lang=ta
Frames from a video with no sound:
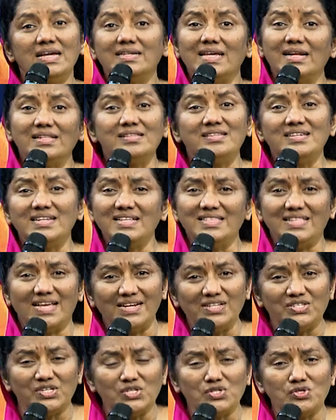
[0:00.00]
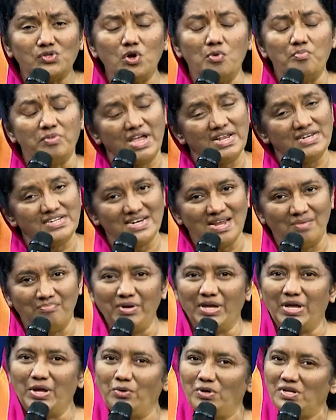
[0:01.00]
கர்த்தரை தரிசித்தோம் என்ற
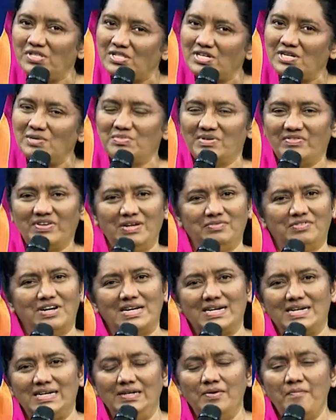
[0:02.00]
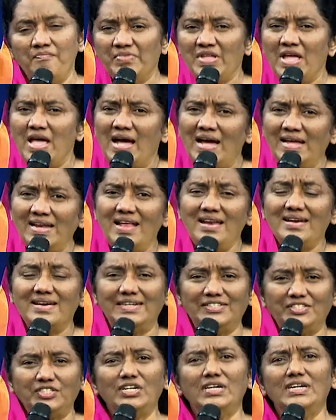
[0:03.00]
நம்பிக்கையோடு திரும்ப வருவார்கள் ஆனால்
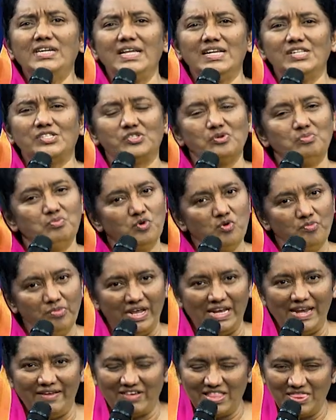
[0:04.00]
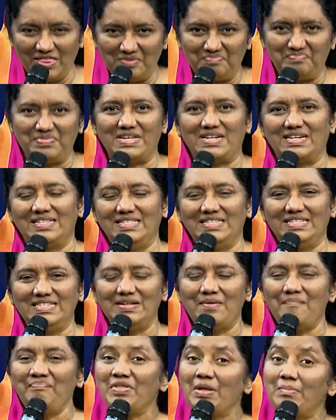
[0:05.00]
ரட்சகர் இயேசு பூமியிலே வந்து பிறந்து
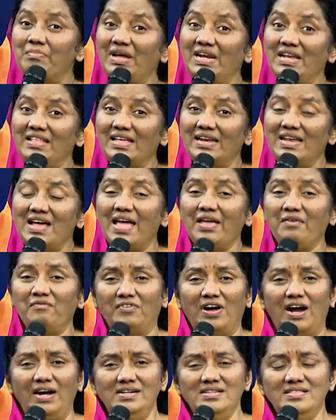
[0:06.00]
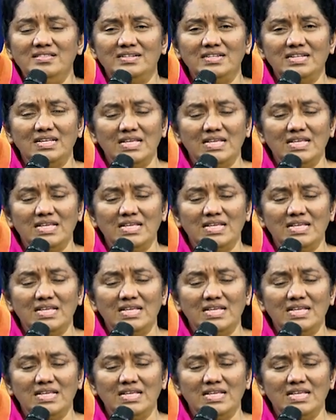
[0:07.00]
மனிதனாய் வாழ்ந்து